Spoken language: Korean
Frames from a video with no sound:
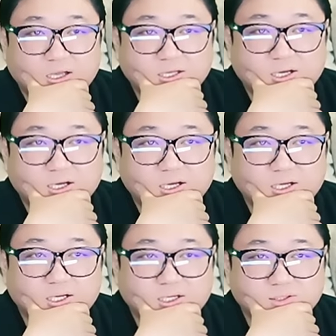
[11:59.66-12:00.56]

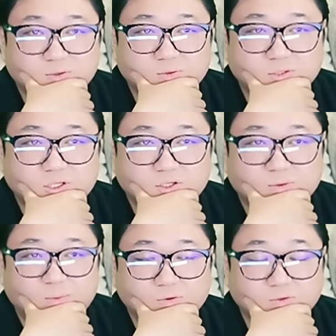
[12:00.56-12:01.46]
하다가 저도 이제
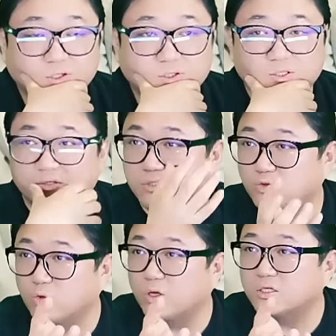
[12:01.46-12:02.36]
이거 먹고 이게 지금
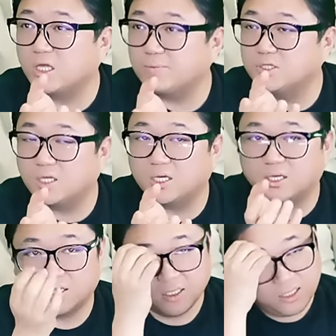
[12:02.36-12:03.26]

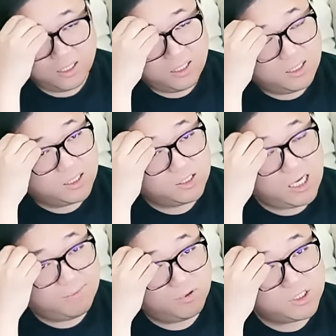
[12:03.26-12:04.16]
종결템인데
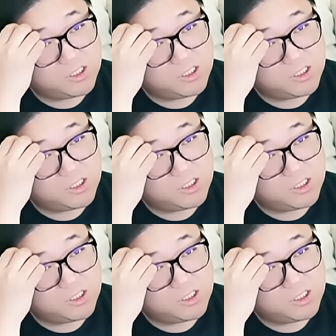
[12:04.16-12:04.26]
디아블로